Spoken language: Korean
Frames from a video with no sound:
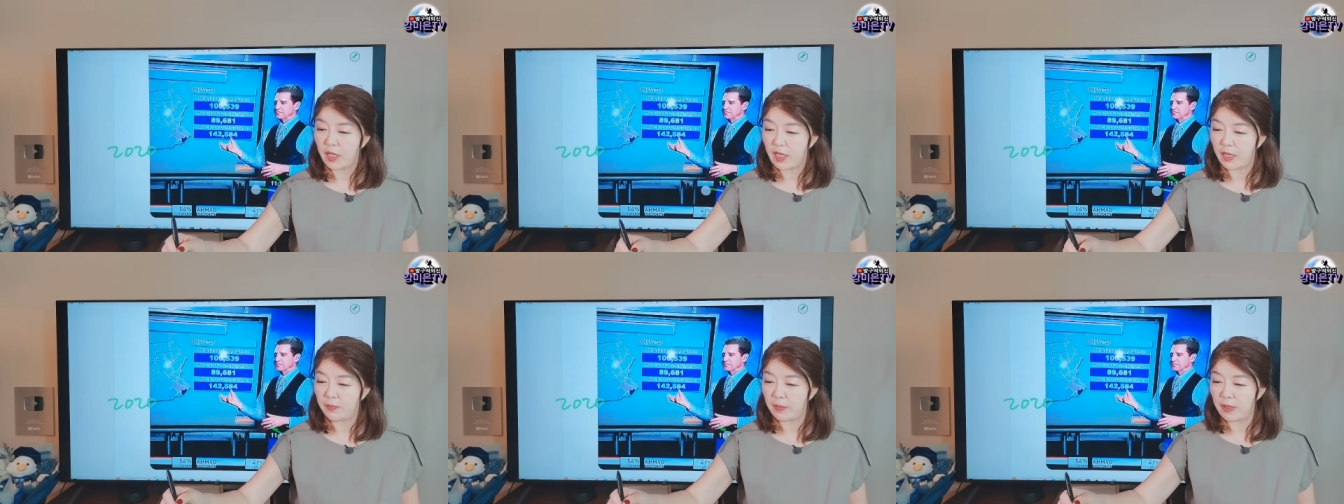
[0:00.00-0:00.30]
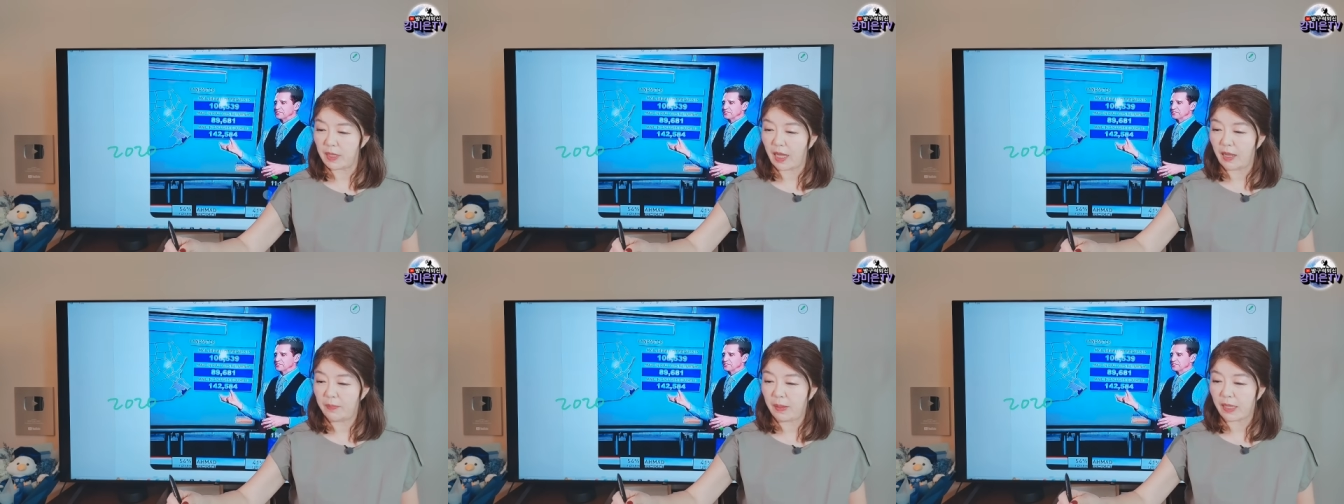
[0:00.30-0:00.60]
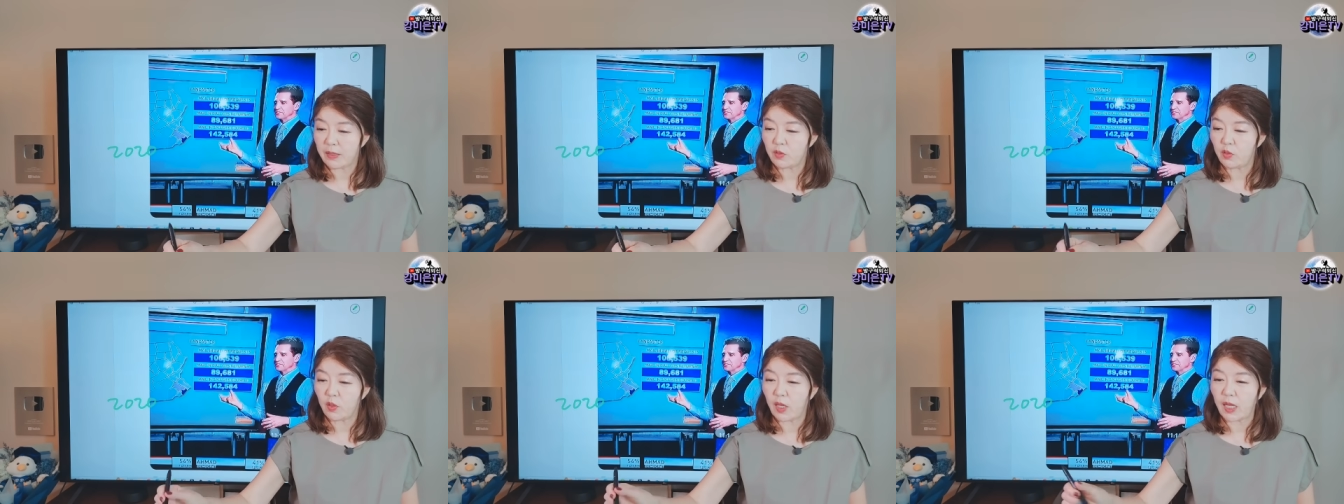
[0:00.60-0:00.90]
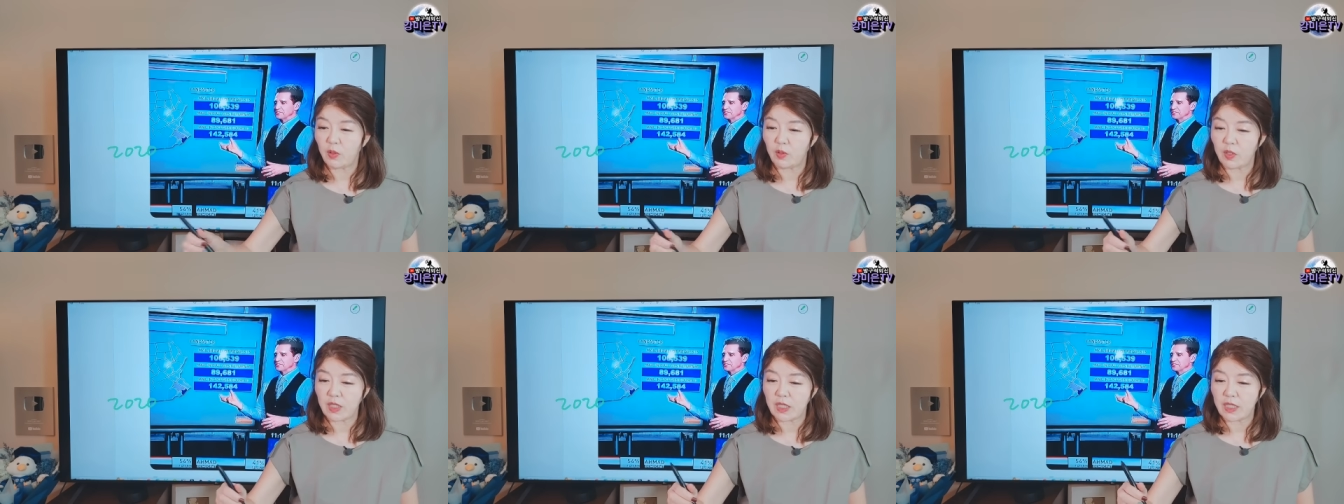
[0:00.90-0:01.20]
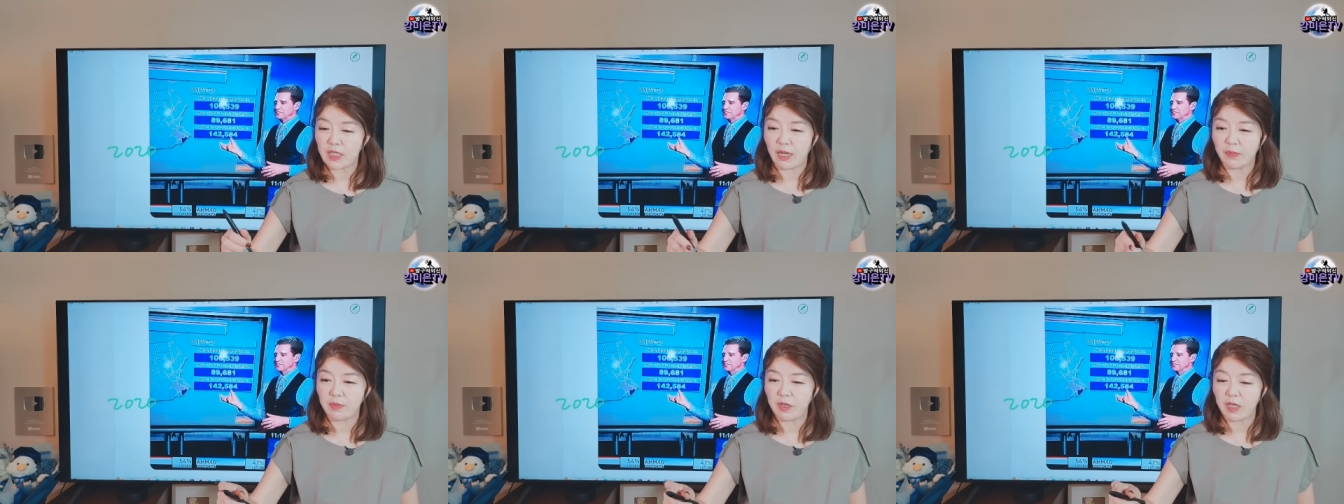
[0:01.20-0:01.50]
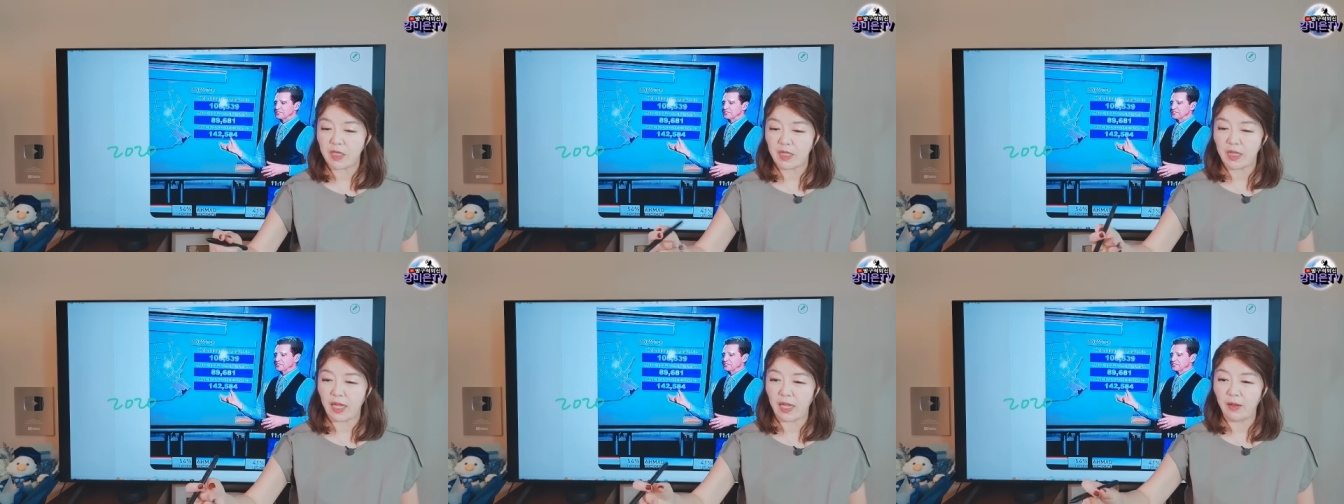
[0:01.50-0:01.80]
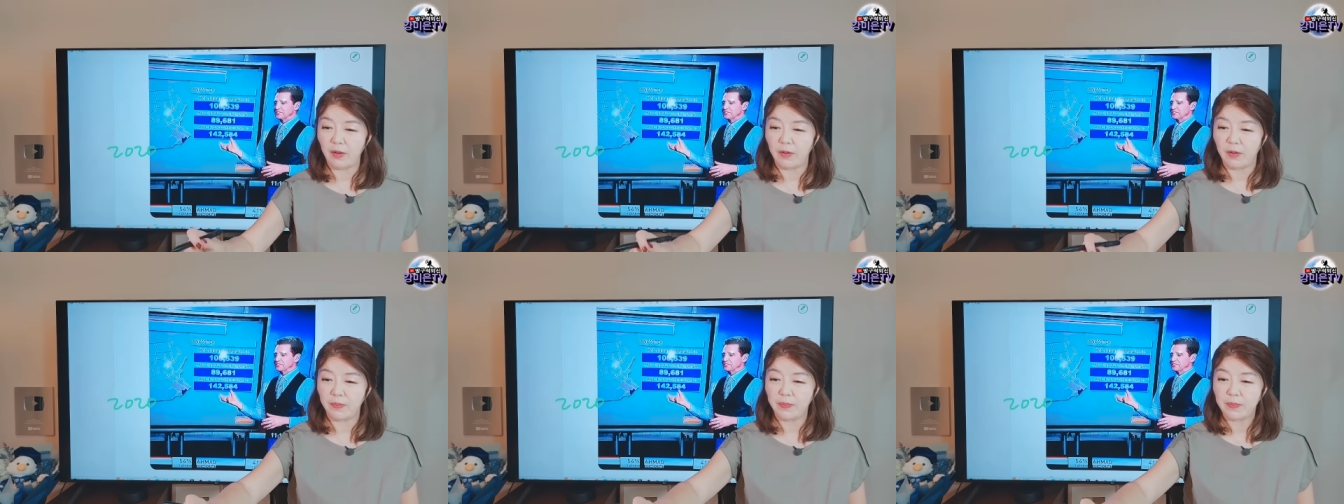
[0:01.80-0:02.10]
16분입니다. 방송하고 있는
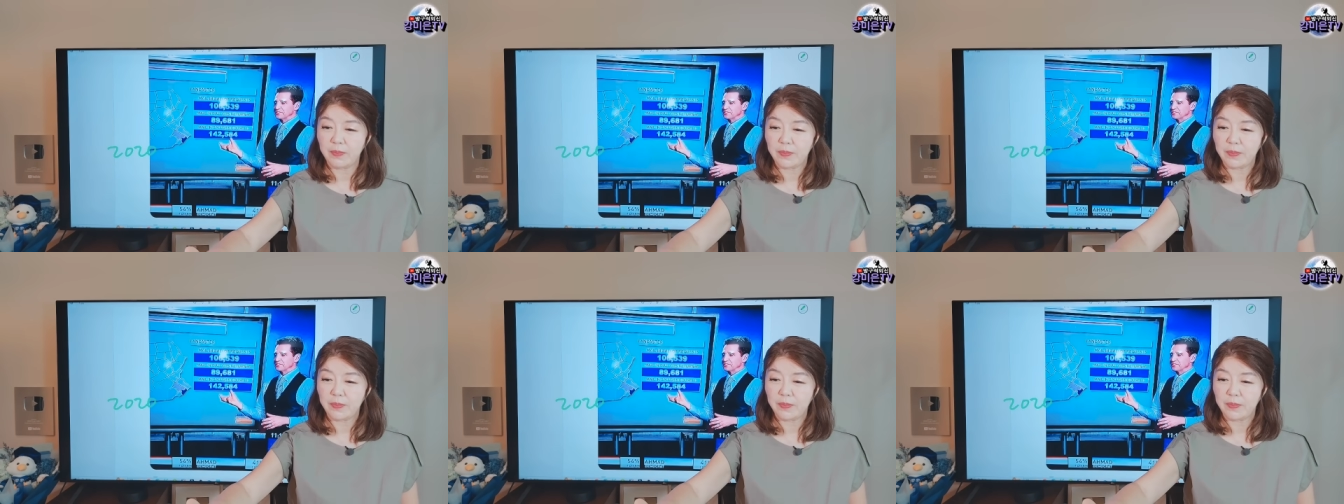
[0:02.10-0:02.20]
장면인데요.